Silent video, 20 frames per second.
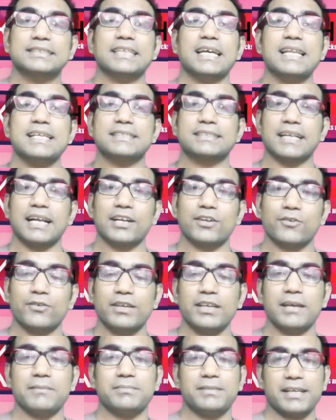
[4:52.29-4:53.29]
सेल स्टार्ट
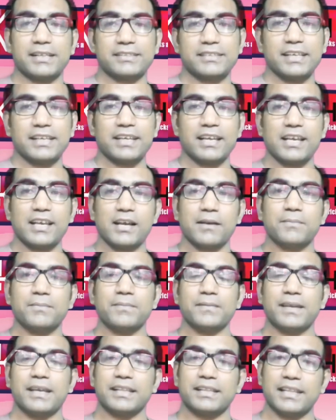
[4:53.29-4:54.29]
होगी अब देखते हैं कि कब
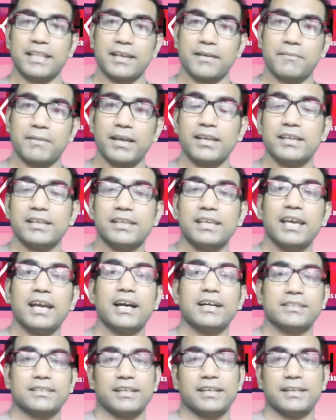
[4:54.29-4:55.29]
कितने में ये
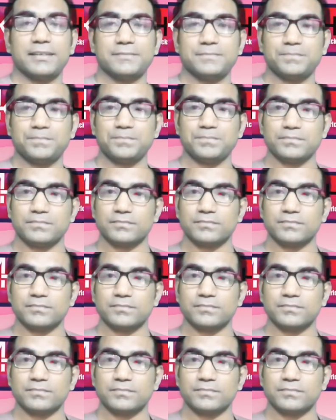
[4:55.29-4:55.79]
आता है